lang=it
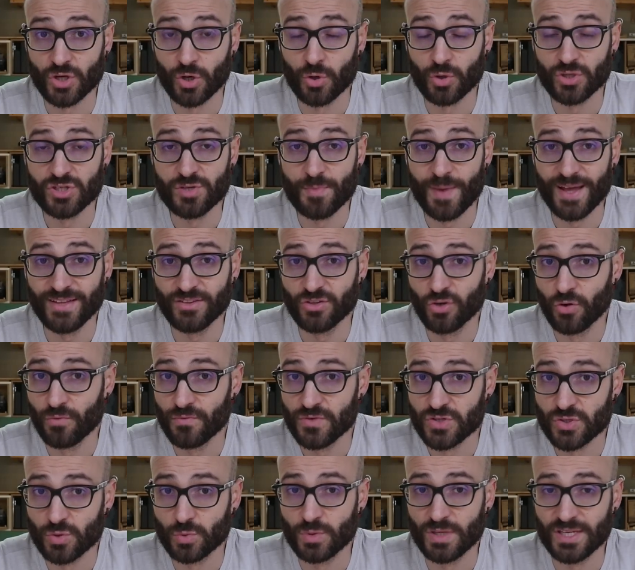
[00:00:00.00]
accorgimento l'ho
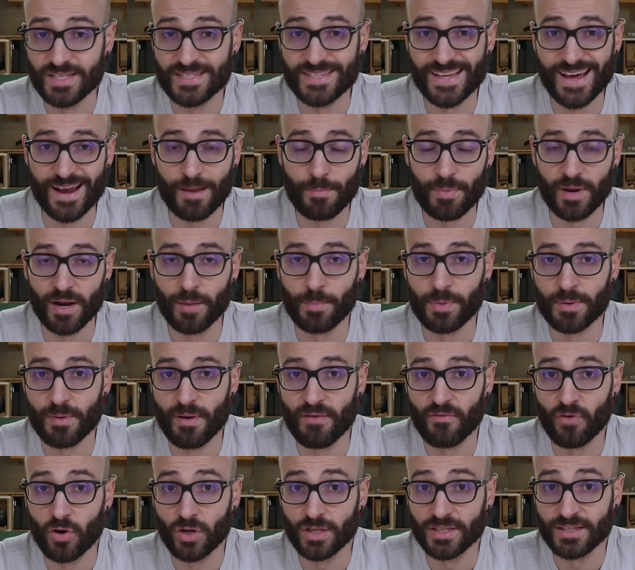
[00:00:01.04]
visto utilizzare per la prima
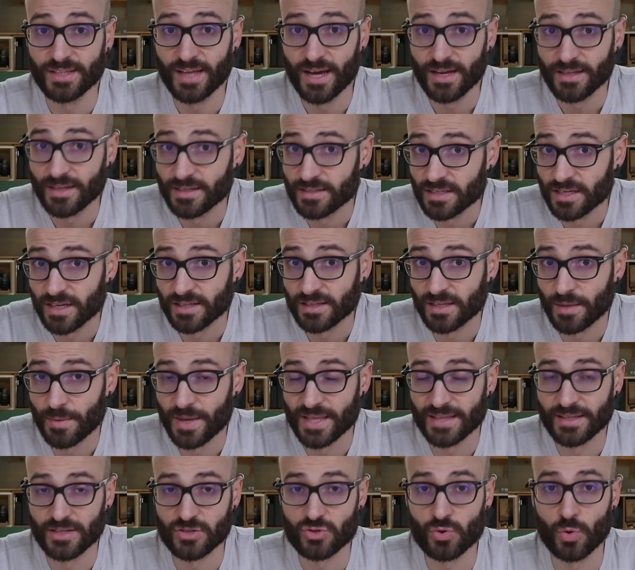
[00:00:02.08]
volta
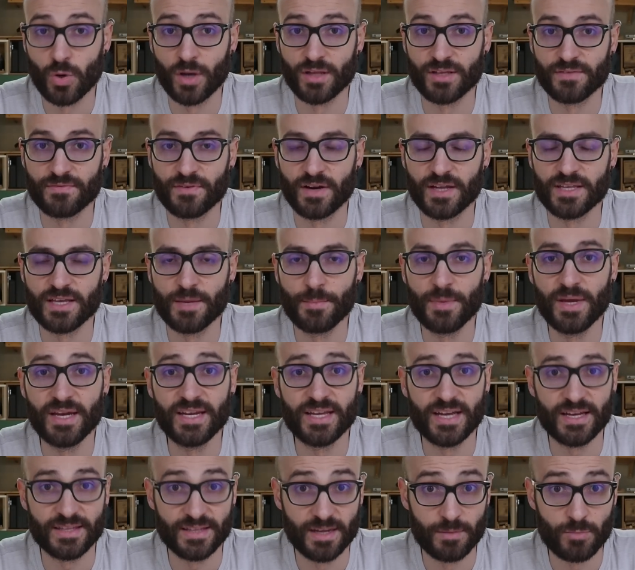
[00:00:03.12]
direttamente a scuola di
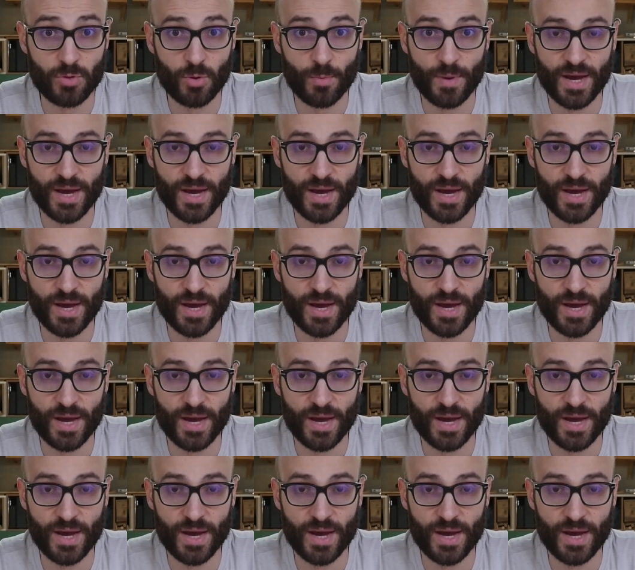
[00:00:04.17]
falegnameria dal mio